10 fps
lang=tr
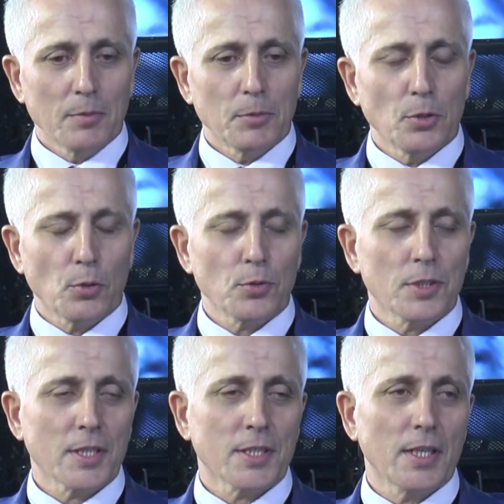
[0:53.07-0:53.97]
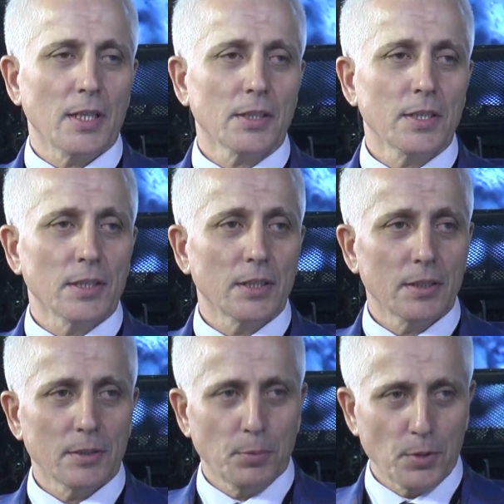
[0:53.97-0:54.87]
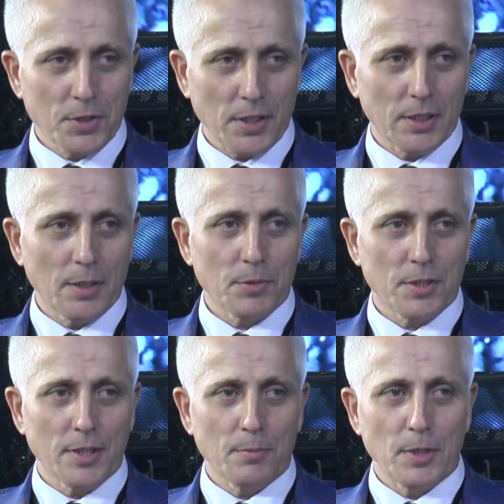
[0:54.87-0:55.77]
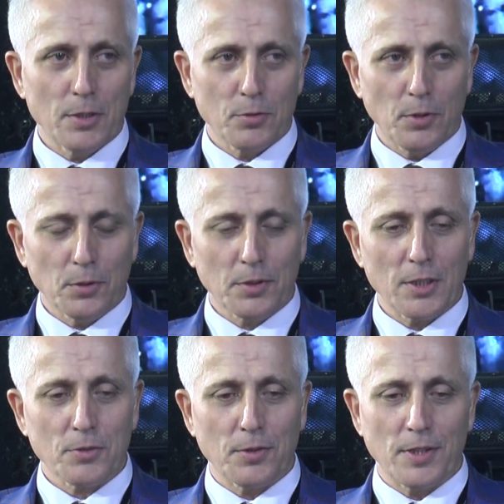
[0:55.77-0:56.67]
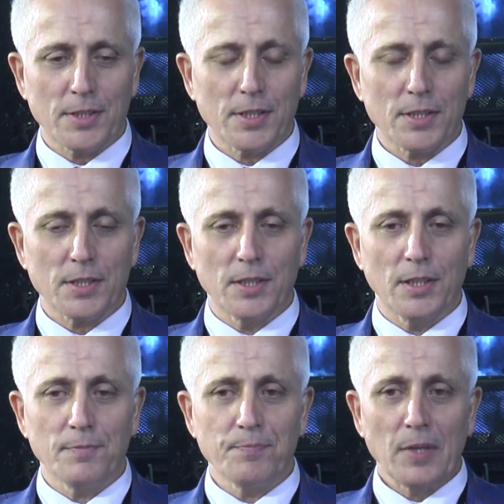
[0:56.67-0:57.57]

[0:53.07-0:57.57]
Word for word: 1986 yılı polis akademisinden mezun olduktan sonra sırasıyla